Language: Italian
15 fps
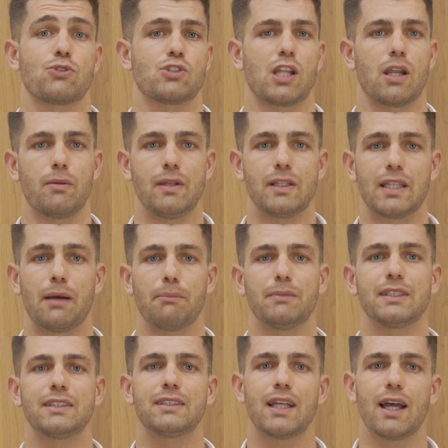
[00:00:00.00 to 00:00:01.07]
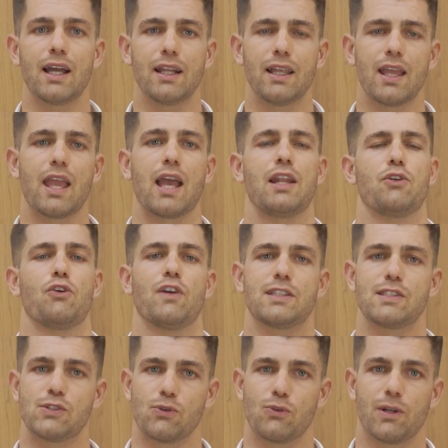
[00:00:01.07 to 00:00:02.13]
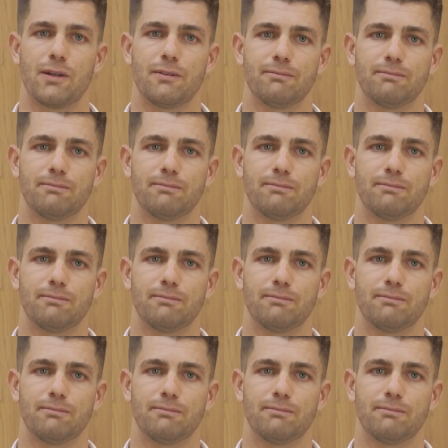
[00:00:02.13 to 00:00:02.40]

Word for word: sostenibilità ambientale e all'innovazione.